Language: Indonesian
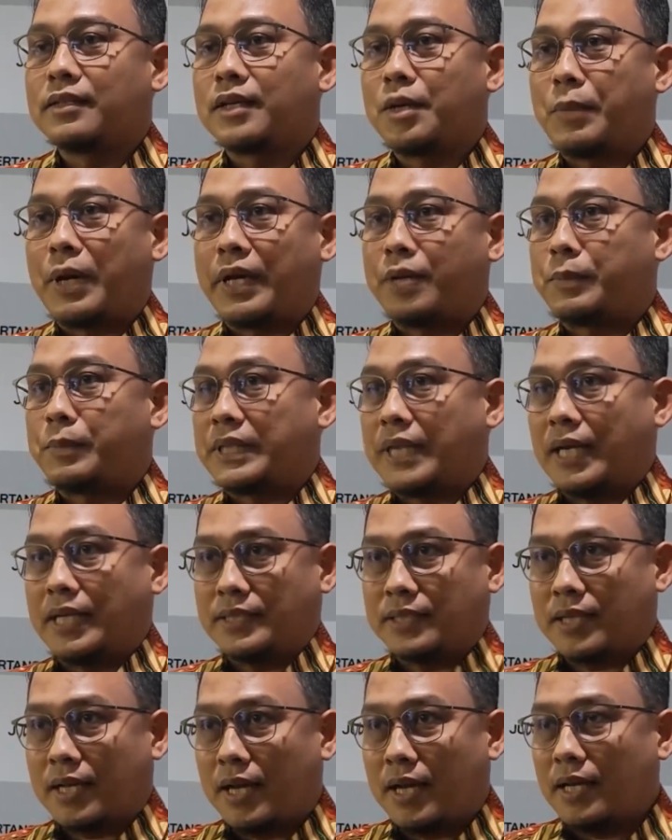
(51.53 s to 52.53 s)
kemarin
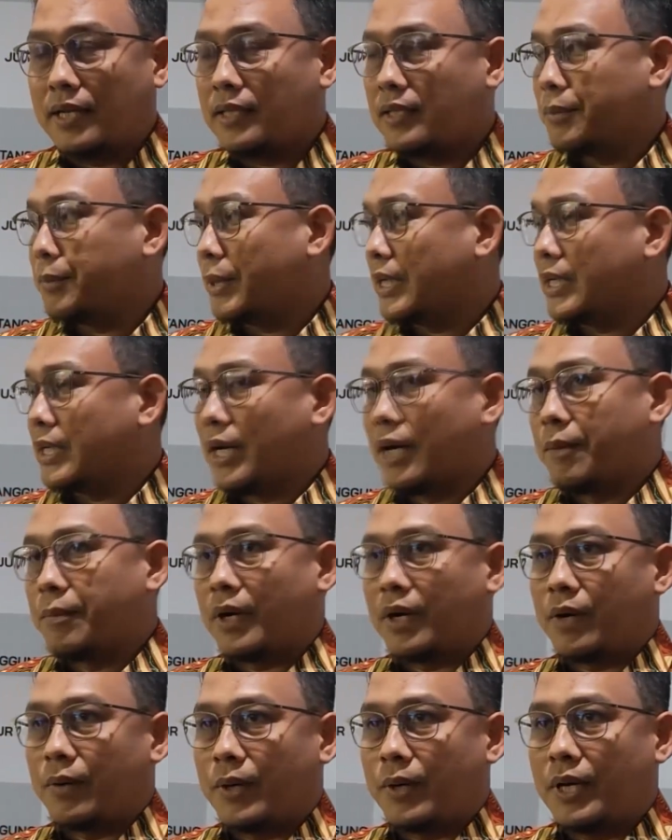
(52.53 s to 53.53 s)
menjelaskan di media
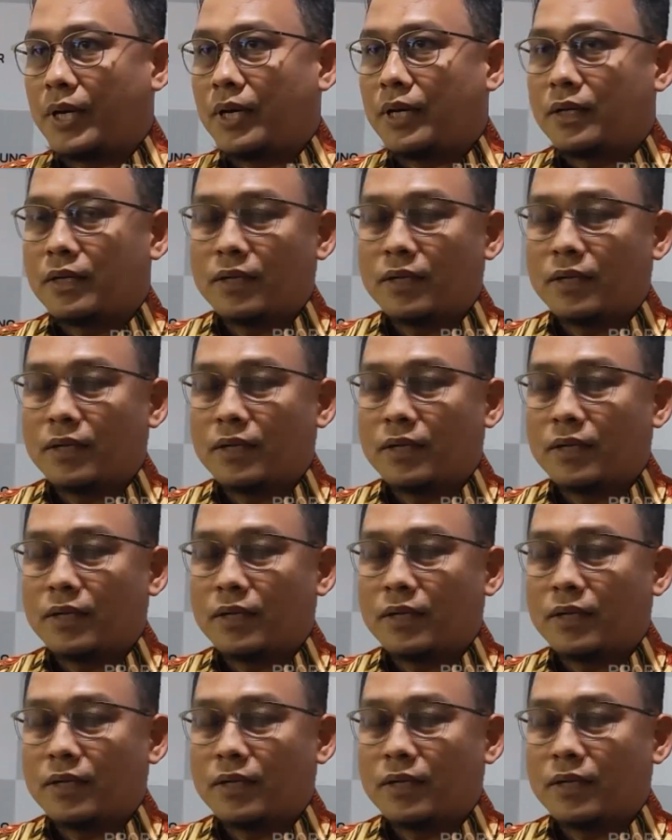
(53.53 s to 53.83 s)
bahwa